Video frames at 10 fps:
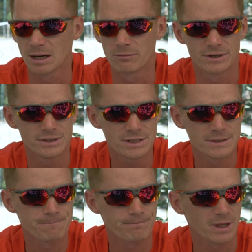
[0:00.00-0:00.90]

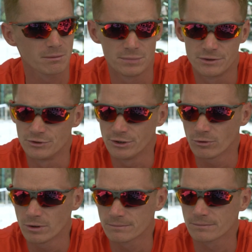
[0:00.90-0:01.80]
обводить, бить в
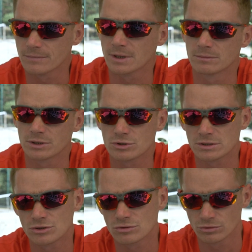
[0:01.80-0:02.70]
него. Потому
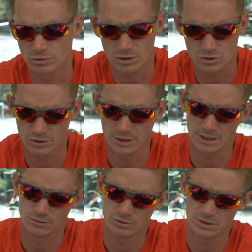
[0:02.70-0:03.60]
что зачастую, кто хорошо
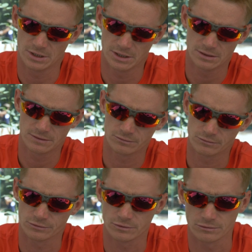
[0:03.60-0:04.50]
играет у детей,
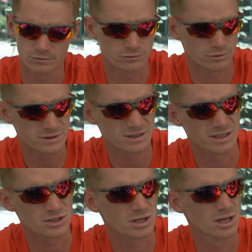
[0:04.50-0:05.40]
у
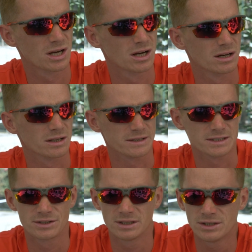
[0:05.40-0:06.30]
взрослых также,
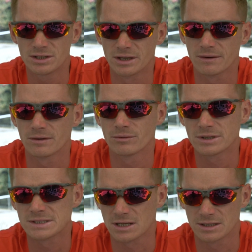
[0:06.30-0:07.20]
на задней линии
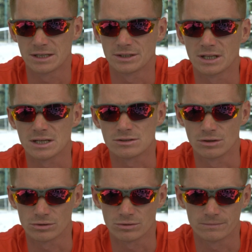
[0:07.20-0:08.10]
у них страдает игра
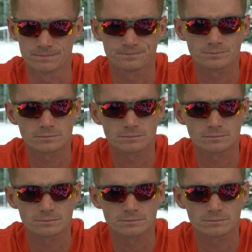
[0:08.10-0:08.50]
с лету.